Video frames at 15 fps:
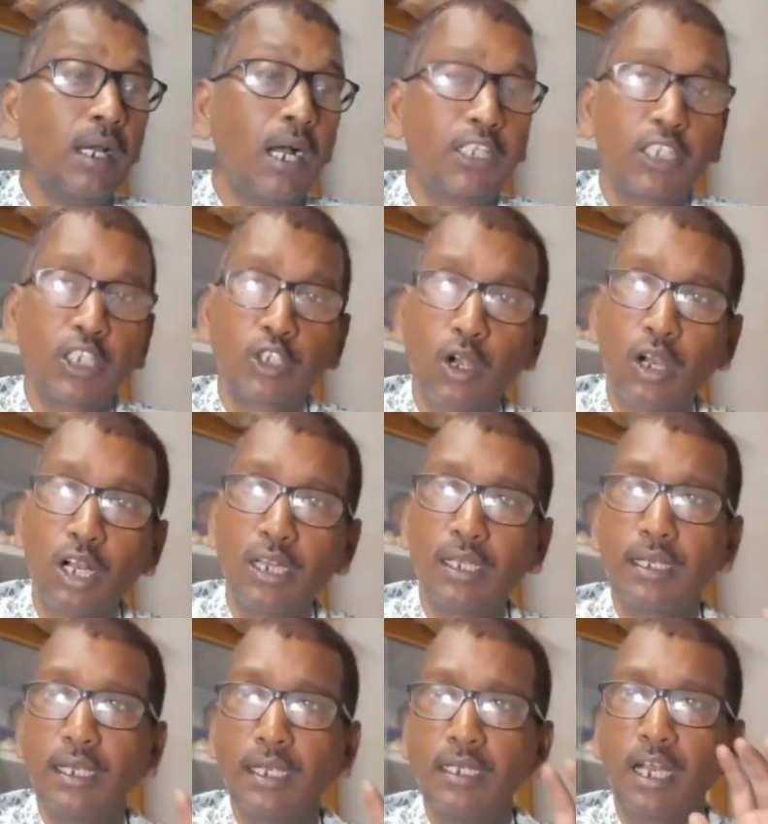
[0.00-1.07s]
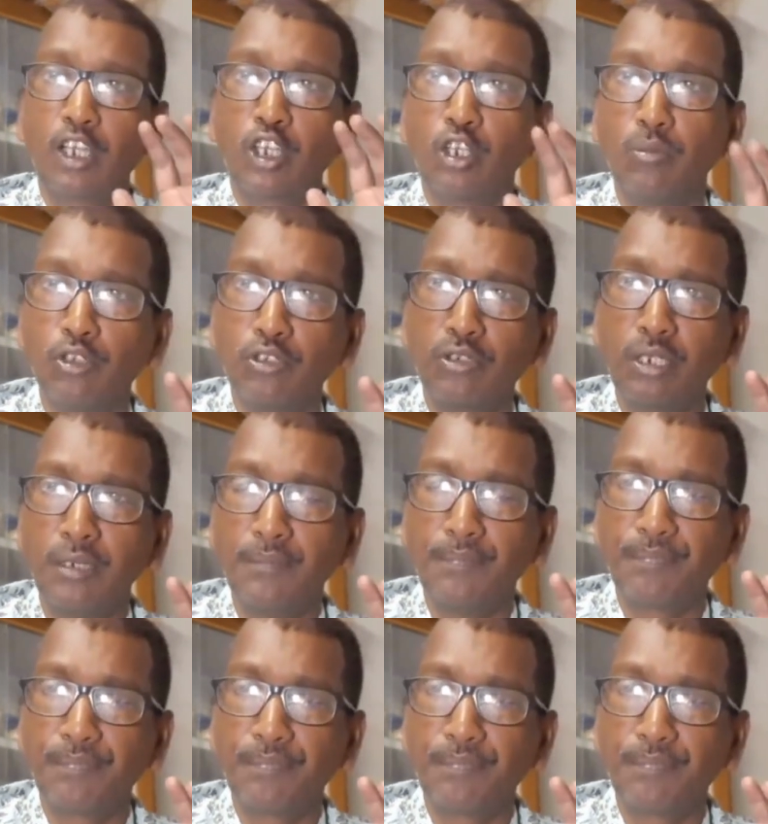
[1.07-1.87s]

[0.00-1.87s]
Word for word: আজকে সকাল থেকে এই খাদ্যমন্ত্রী